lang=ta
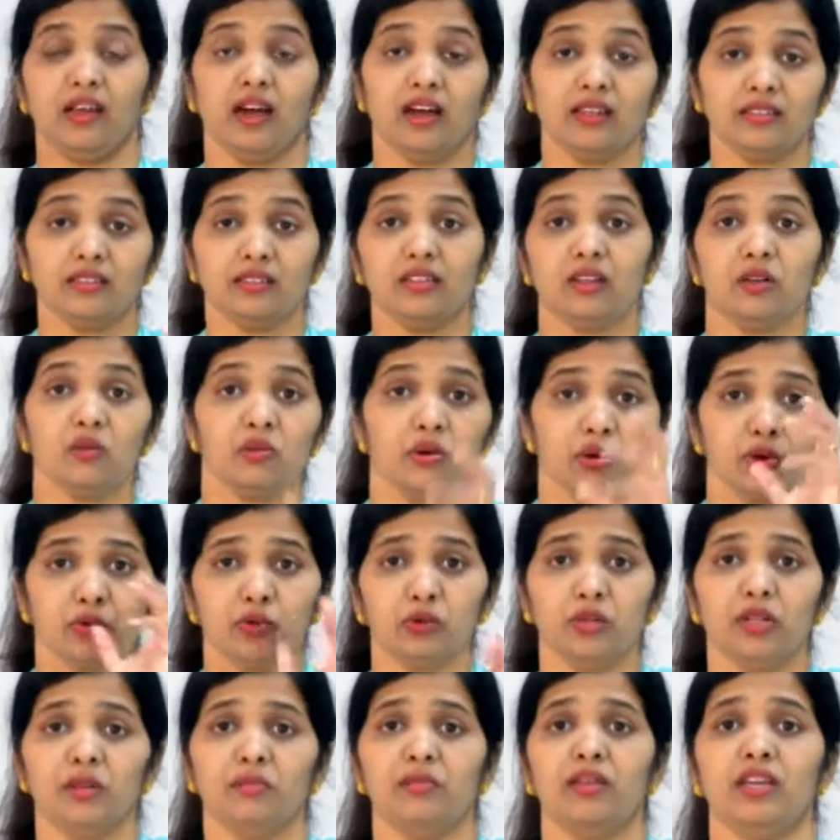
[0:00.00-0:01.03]
கர்த்தர் ஒரு
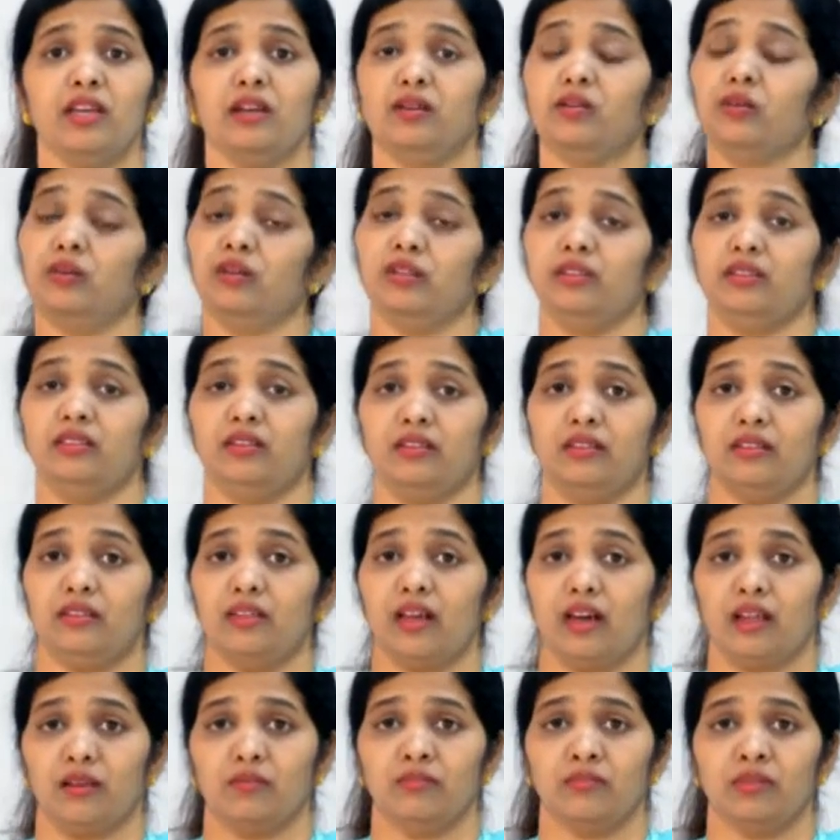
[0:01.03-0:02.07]
உரிமையை
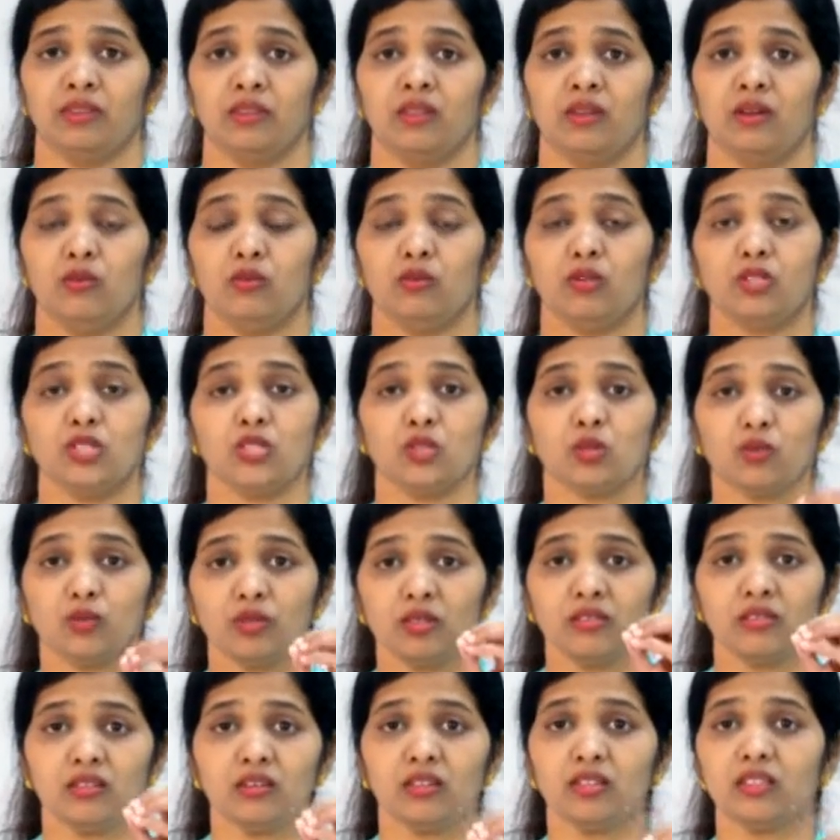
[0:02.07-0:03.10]
கொடுத்திருந்தார் ஒரு
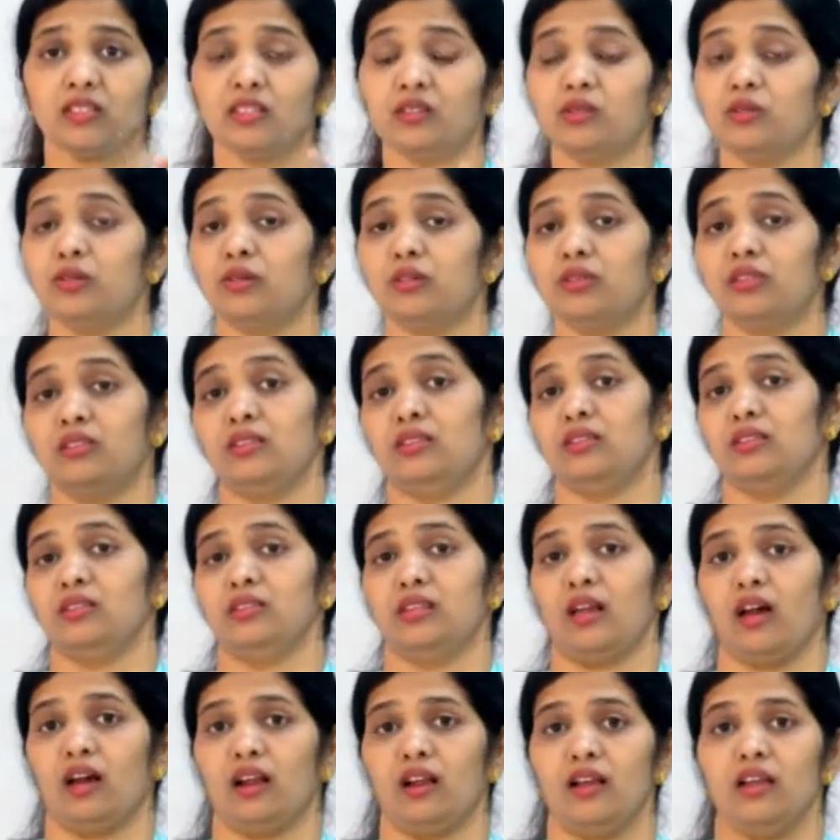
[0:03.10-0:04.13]
சுதந்திரத்தை
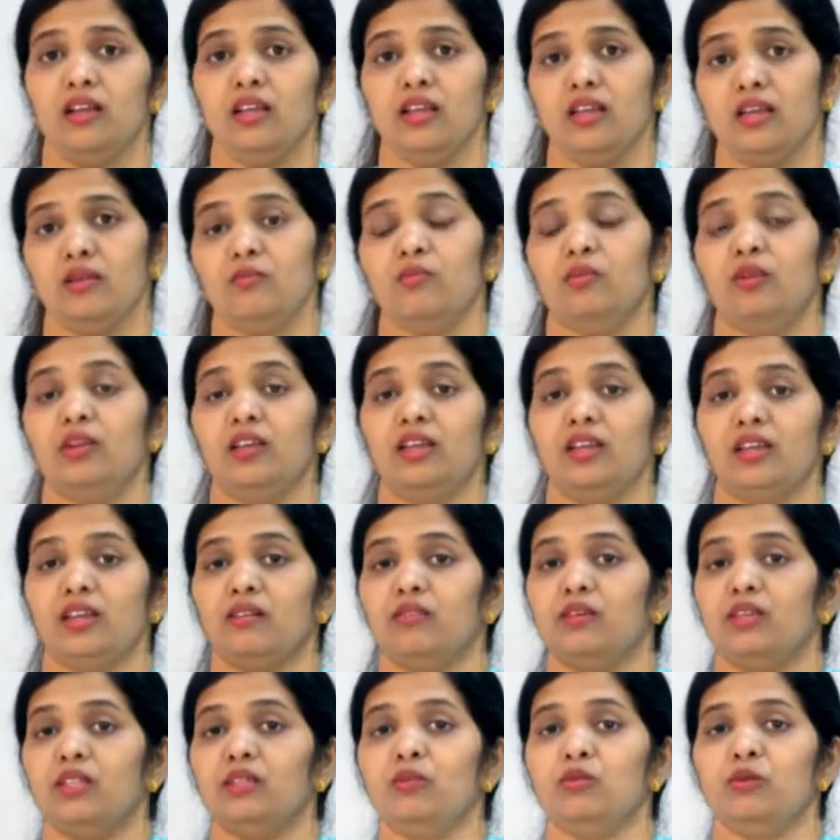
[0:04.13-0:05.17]
கொடுத்துருந்தார் இப்போ
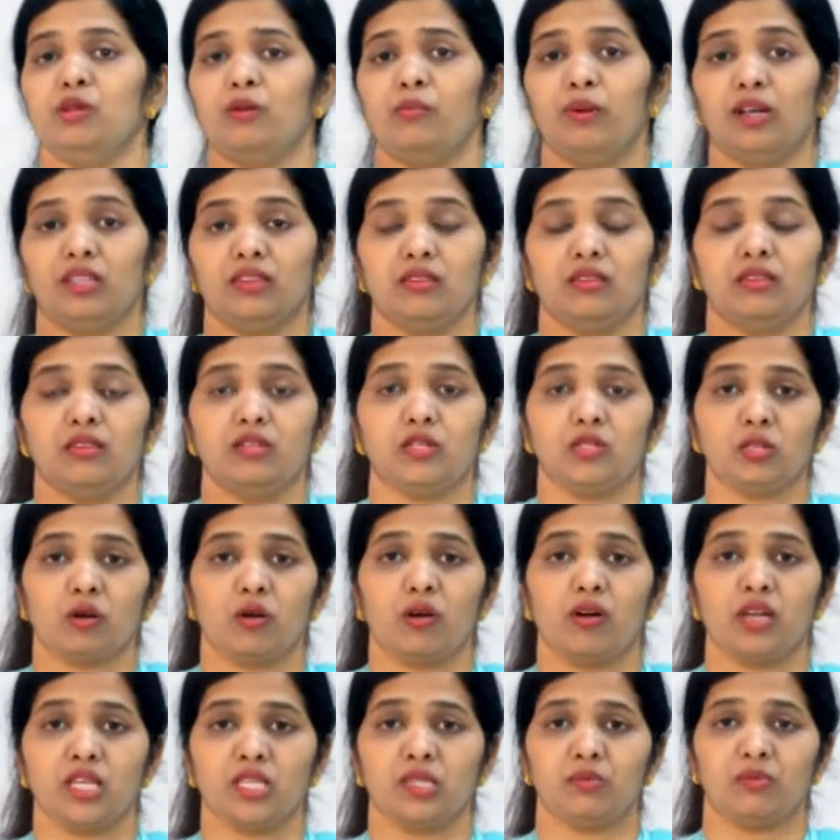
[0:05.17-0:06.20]
நீங்கள் வந்து ஒரு பத்து
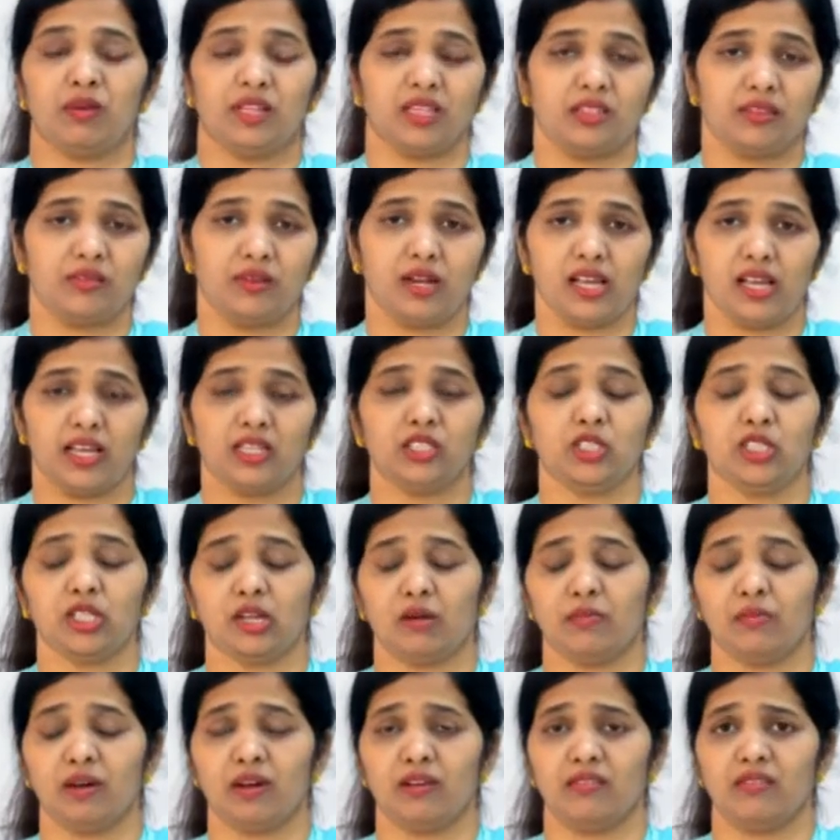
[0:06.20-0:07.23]
டாய்ஸ் பத்து விளையாட்டு
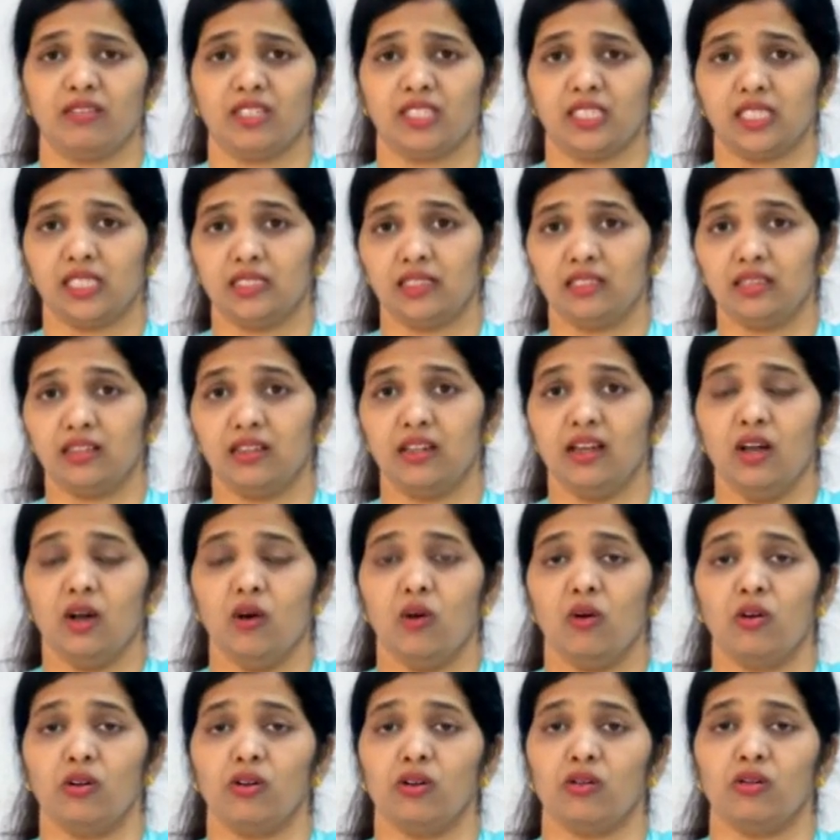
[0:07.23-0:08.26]
ஜாமா வச்சுட்டு
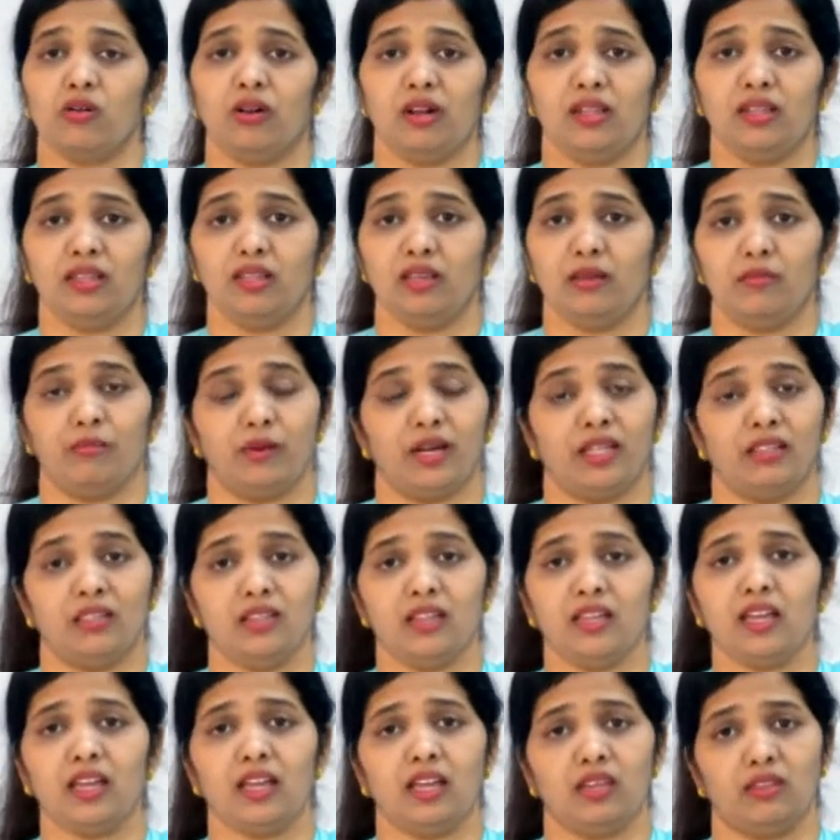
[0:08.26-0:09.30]
உங்கள் குழந்தைய
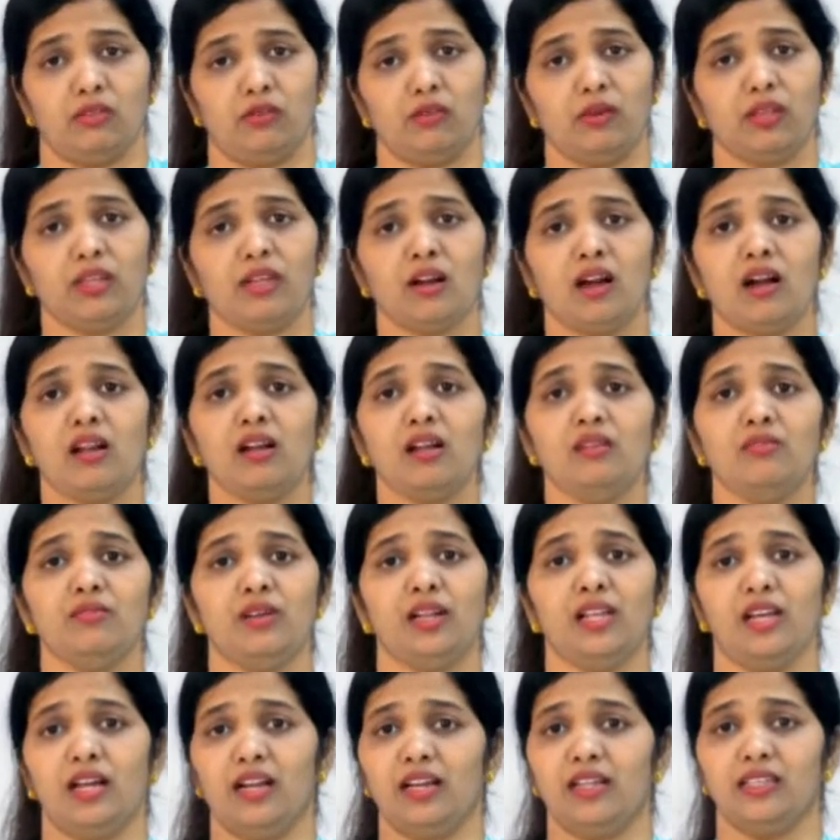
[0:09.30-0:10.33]
பார்த்து நீங்கள் எது வேணாலும்
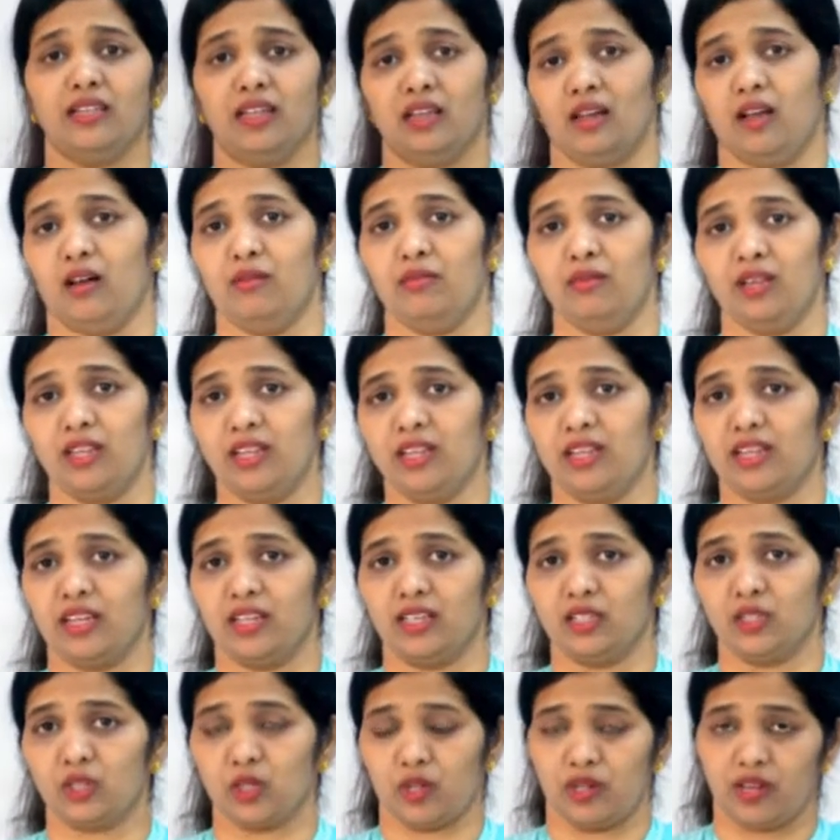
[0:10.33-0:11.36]
விளையாடுங்க அப்படின்னு
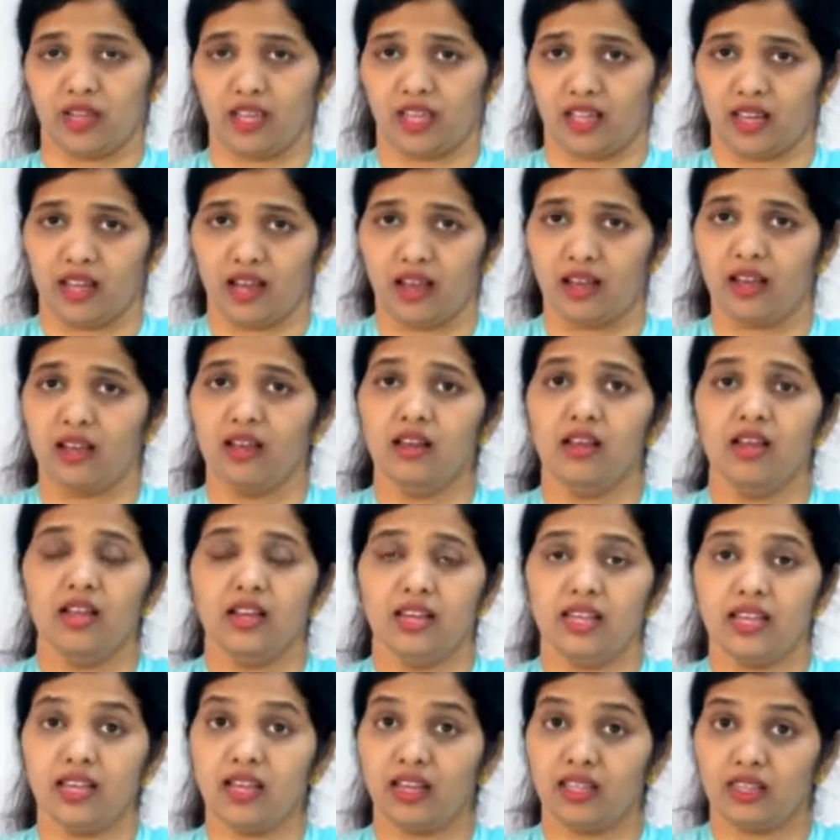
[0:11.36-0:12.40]
நீங்கள் சொன்னீங்கன்னா
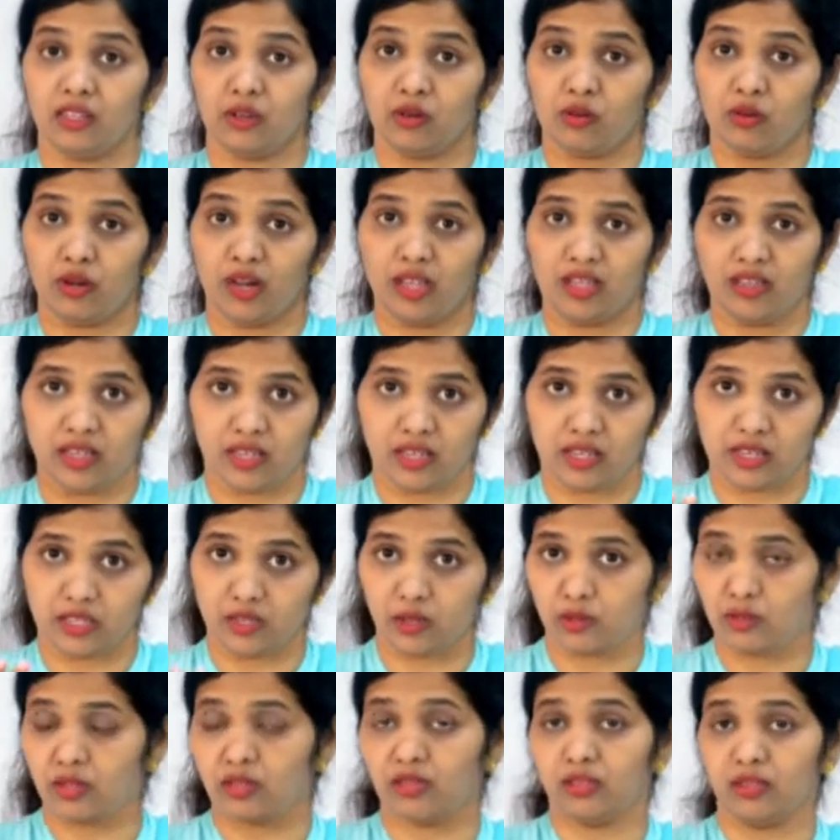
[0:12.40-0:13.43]
நீங்கள் அந்த குழந்தைக்கு
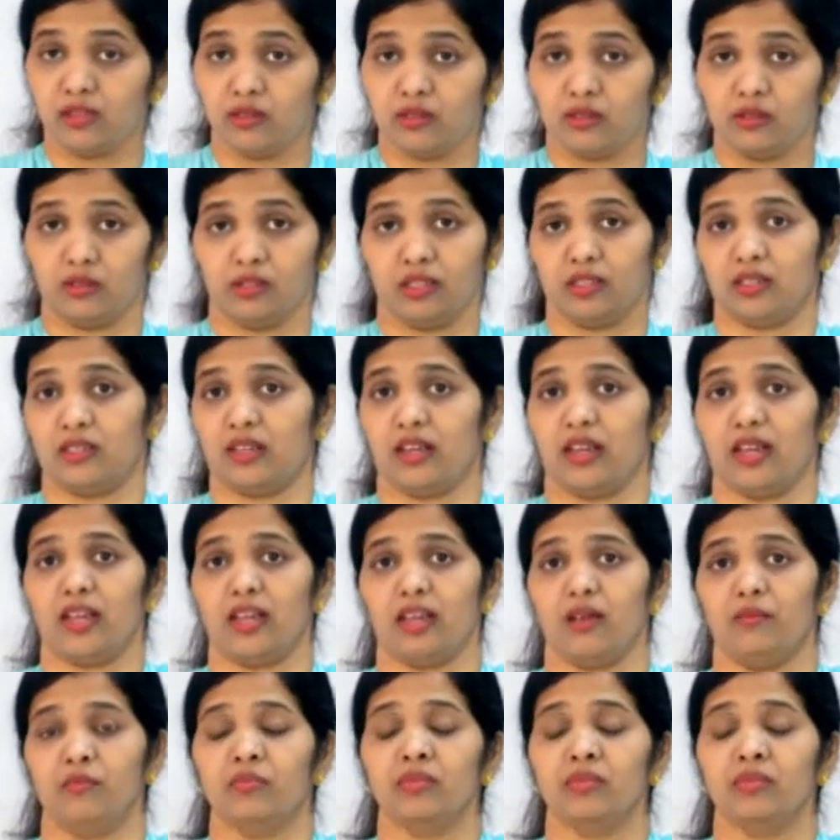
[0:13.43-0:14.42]
சுதந்திரம் கொடுக்குறீங்க